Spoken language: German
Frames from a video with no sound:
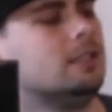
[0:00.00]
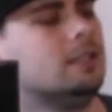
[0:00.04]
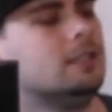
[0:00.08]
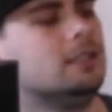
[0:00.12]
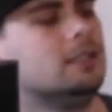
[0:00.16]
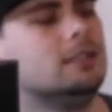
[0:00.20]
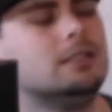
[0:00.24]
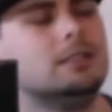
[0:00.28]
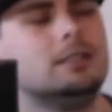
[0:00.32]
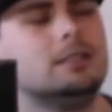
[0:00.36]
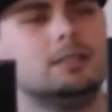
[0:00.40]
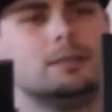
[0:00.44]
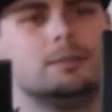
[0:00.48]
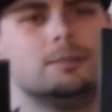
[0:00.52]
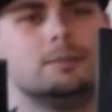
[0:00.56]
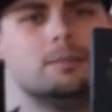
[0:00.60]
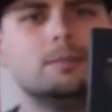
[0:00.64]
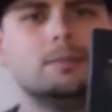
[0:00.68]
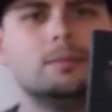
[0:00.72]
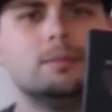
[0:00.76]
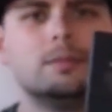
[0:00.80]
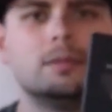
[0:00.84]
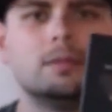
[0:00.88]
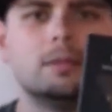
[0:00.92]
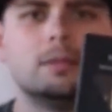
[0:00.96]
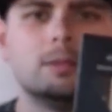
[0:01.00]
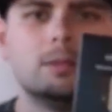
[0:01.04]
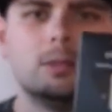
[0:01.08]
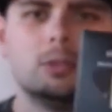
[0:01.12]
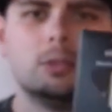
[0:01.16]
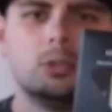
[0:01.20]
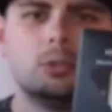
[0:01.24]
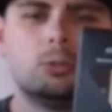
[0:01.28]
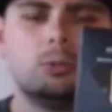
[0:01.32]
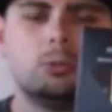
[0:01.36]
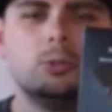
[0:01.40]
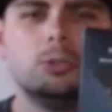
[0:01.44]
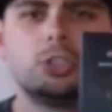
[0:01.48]
Ähm,
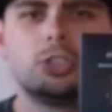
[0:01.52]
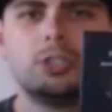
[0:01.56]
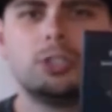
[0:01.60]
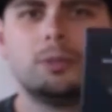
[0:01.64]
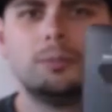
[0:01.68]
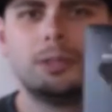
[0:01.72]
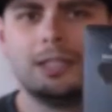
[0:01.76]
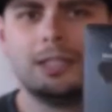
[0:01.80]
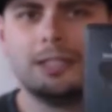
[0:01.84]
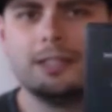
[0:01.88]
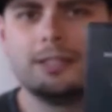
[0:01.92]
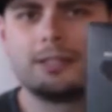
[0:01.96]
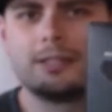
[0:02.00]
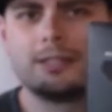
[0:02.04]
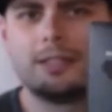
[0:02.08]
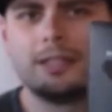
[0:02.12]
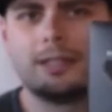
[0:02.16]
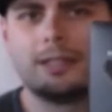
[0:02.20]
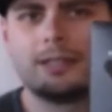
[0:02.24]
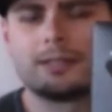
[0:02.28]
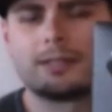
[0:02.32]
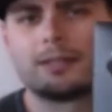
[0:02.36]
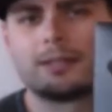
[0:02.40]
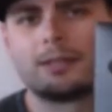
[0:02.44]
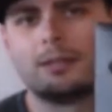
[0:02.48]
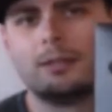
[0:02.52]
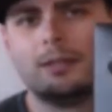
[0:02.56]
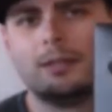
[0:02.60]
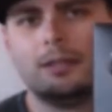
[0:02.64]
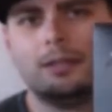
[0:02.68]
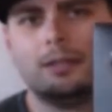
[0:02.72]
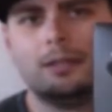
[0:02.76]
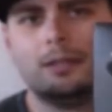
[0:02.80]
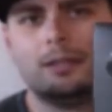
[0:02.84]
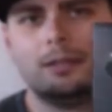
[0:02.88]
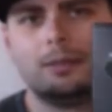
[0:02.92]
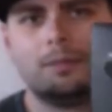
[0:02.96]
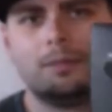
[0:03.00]
Crucial Ballistics,
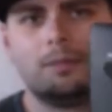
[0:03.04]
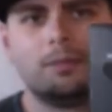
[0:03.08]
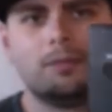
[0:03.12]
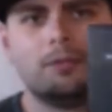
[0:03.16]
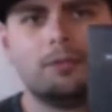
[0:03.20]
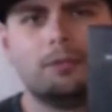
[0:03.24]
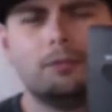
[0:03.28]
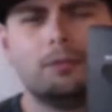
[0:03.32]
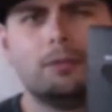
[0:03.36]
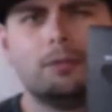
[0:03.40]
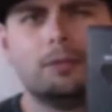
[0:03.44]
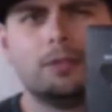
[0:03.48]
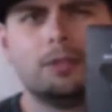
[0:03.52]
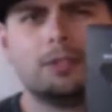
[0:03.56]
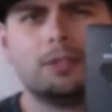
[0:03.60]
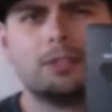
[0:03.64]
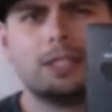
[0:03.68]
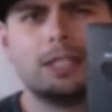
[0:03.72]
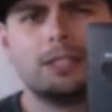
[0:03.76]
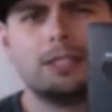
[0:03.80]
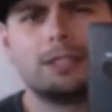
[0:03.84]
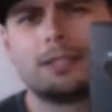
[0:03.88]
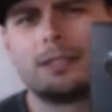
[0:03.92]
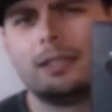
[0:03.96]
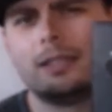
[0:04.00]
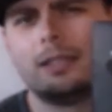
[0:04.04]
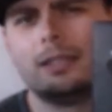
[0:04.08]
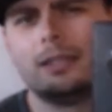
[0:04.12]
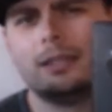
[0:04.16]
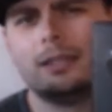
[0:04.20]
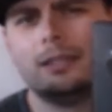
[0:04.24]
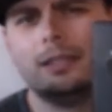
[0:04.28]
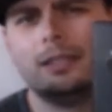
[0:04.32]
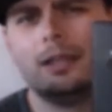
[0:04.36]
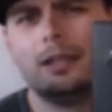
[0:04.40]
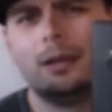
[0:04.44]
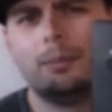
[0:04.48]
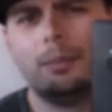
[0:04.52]
ähm,
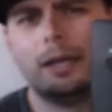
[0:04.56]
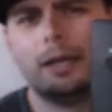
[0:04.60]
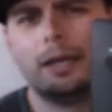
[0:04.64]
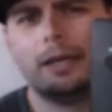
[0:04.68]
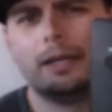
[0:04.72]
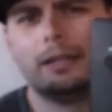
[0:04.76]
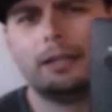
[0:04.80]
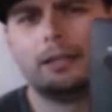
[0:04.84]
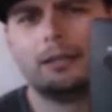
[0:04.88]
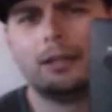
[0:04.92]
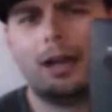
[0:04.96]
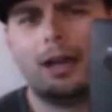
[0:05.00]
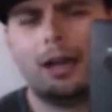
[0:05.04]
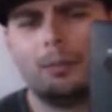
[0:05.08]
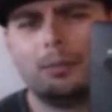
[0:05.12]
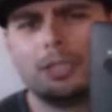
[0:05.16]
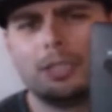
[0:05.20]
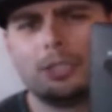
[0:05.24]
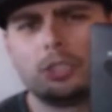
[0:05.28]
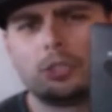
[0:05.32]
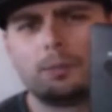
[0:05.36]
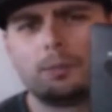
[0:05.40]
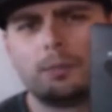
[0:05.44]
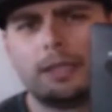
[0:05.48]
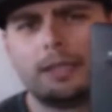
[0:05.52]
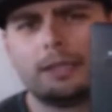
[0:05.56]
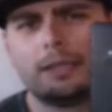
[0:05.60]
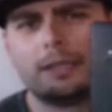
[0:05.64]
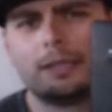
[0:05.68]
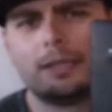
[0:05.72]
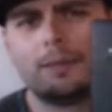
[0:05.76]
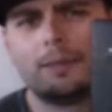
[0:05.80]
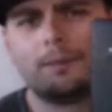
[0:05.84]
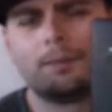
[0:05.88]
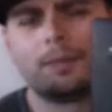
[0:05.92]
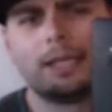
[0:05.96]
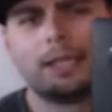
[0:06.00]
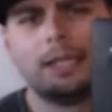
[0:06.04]
16 GB
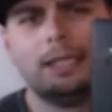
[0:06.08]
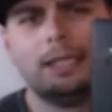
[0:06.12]
Arbeitsspeicher,